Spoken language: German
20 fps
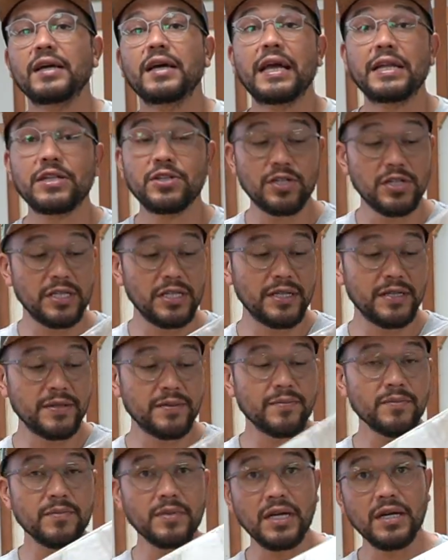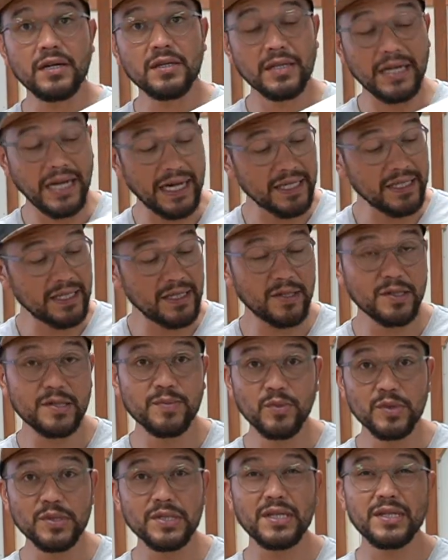entschieden. Ja, gerade hier das
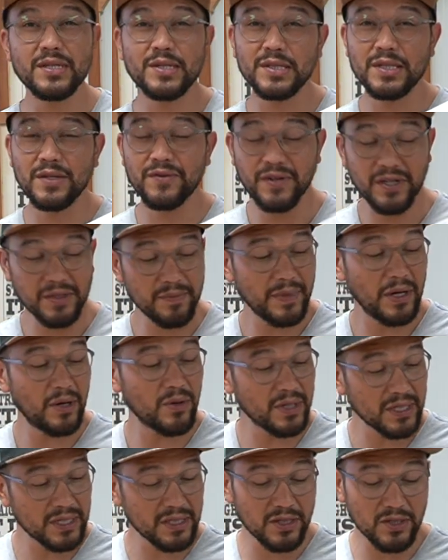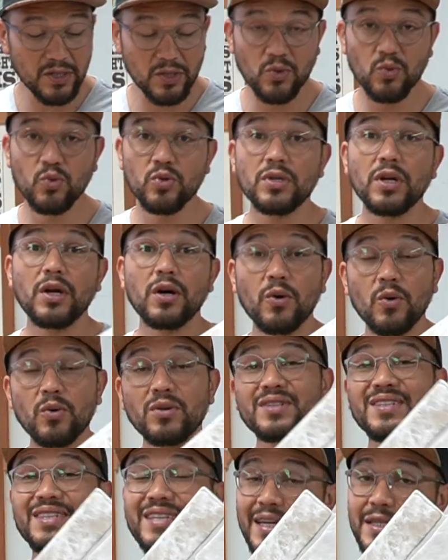Muster, das gefällt mir auch richtig gut
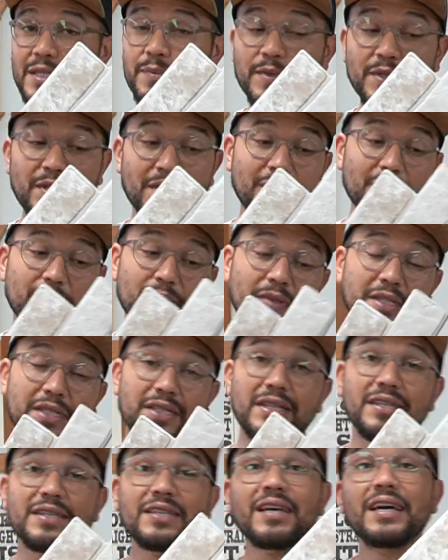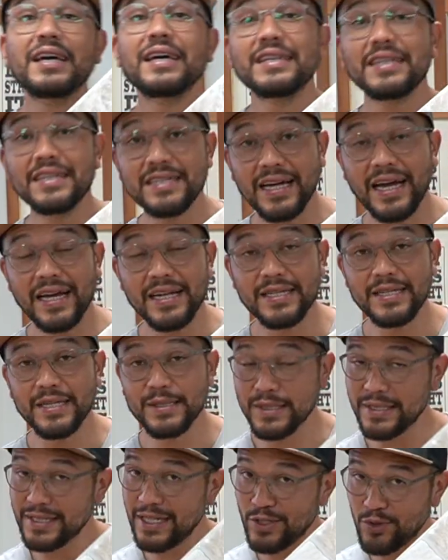und ganz besonders wichtig, die Teile hier
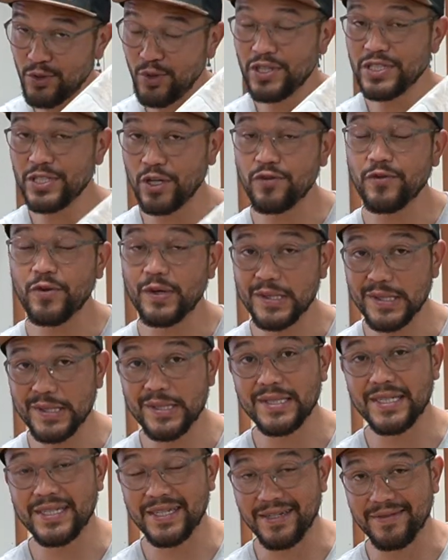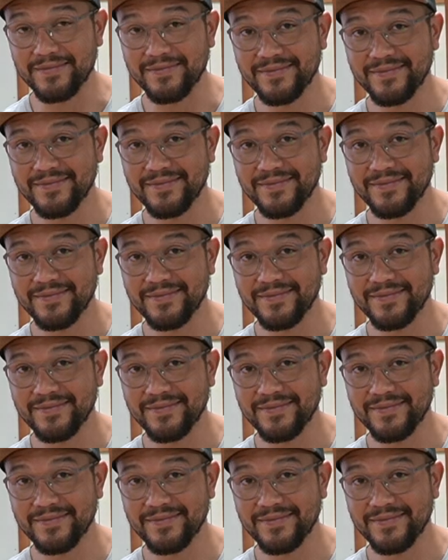sind natürlich auch frostsicher.